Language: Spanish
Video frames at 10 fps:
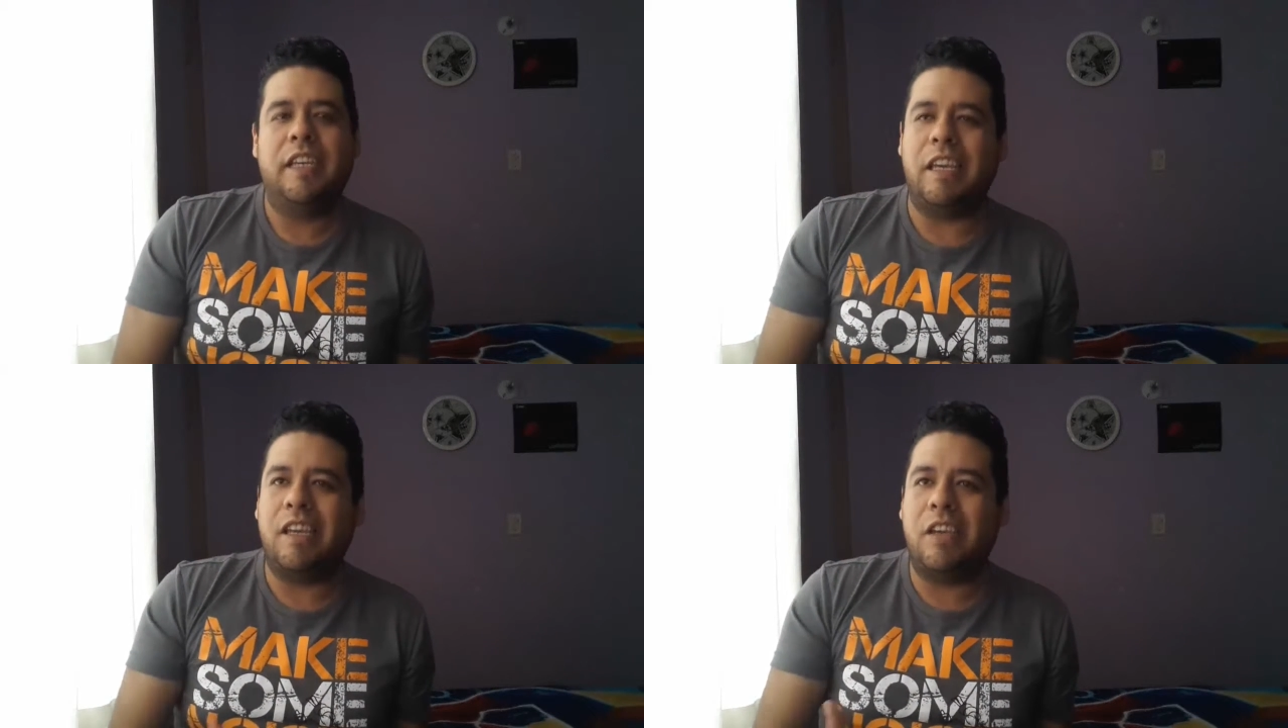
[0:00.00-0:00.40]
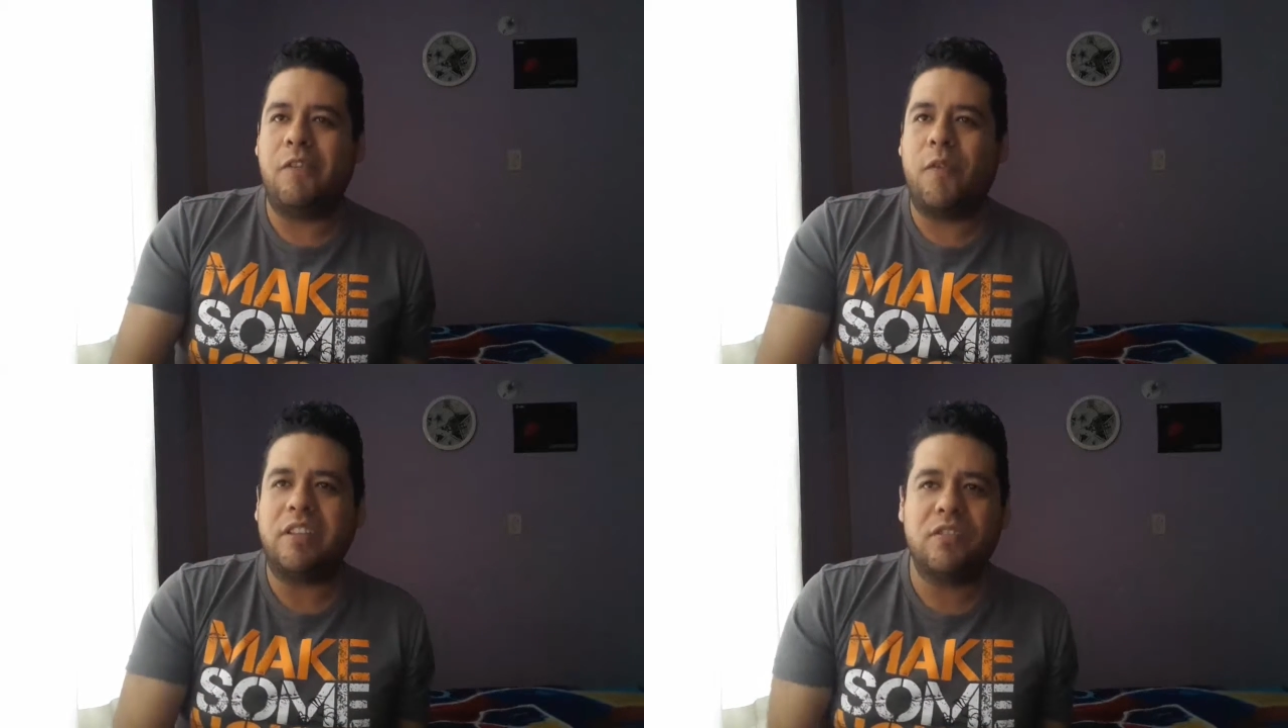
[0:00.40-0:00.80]

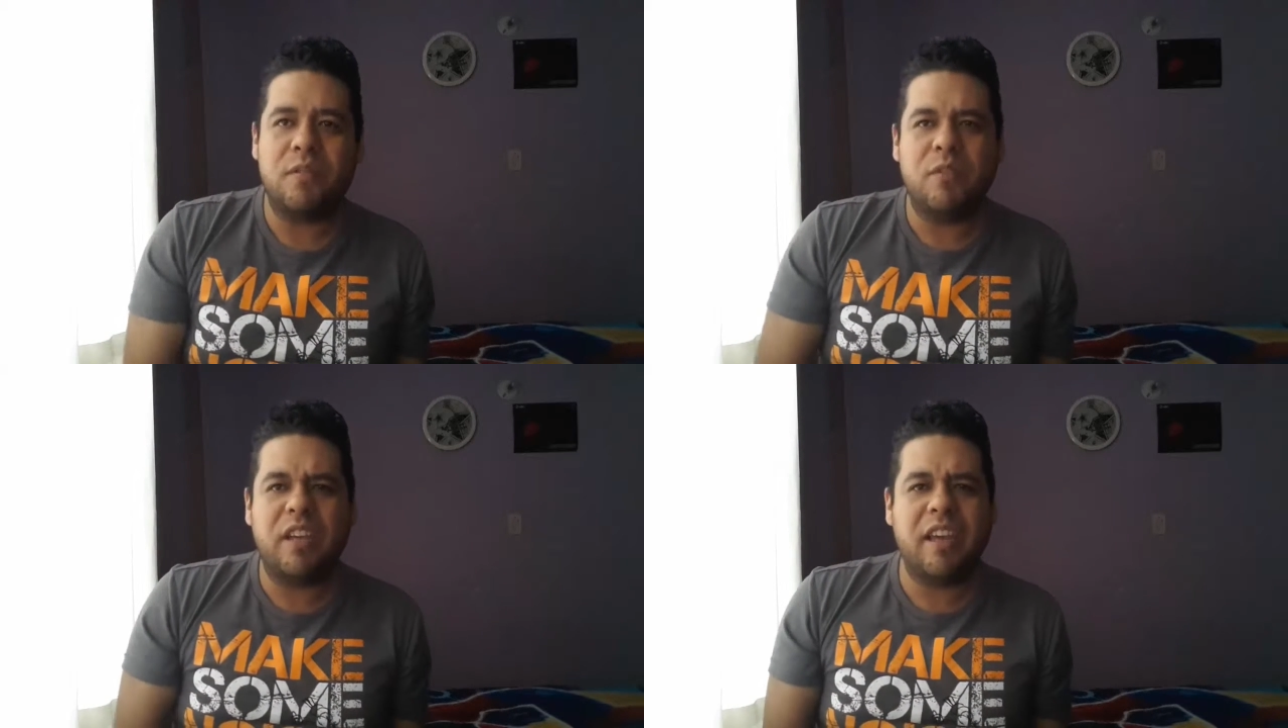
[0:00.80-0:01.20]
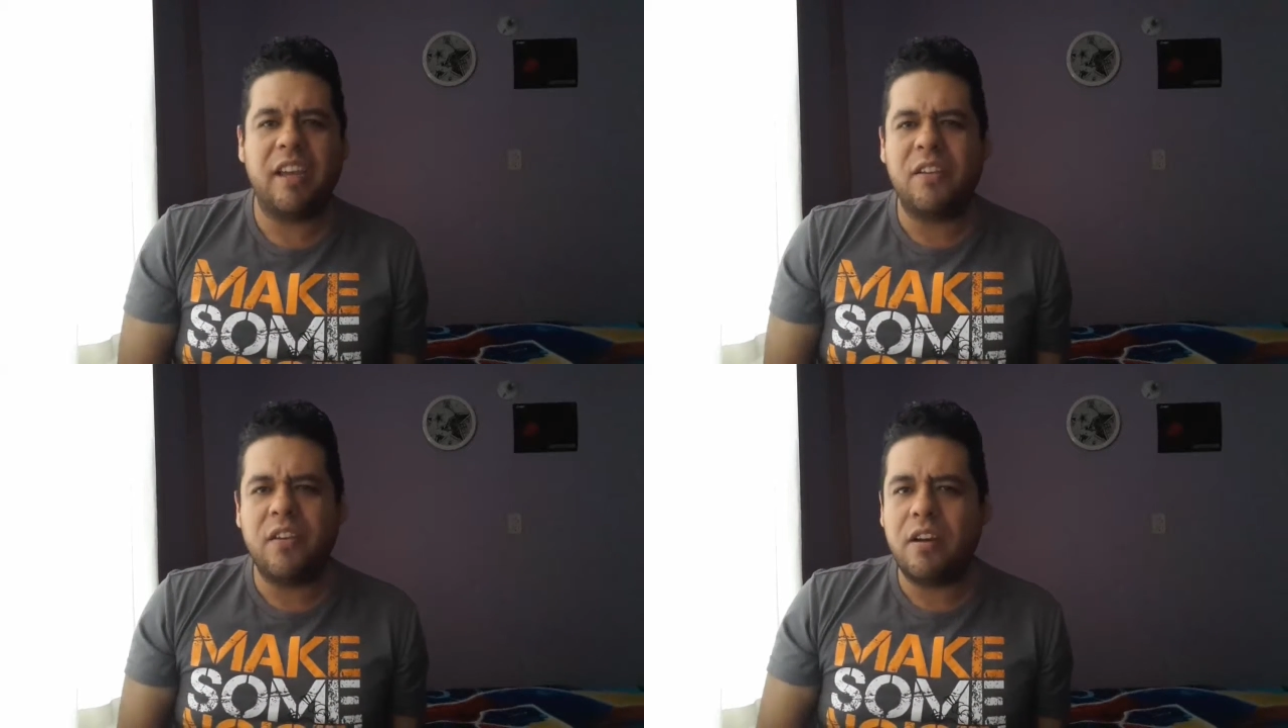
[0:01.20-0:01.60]
Y fue así como que
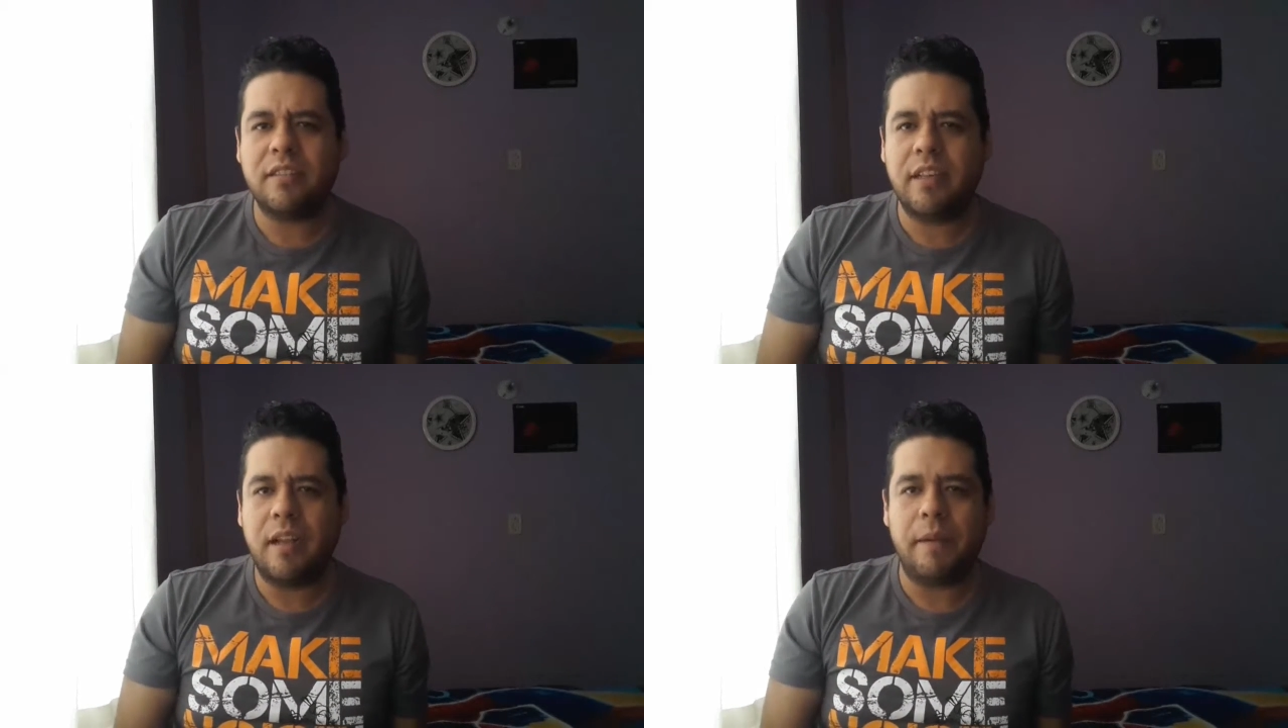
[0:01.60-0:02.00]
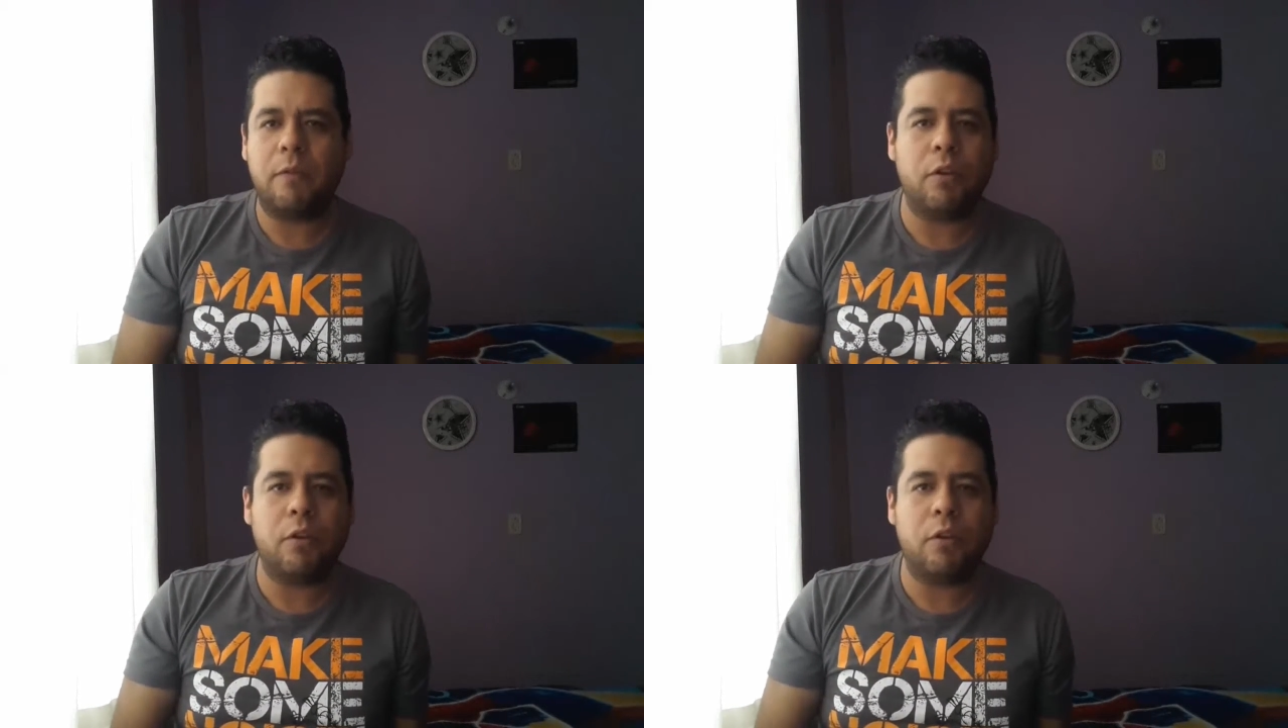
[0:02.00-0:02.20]
dije, no, es que la verdad,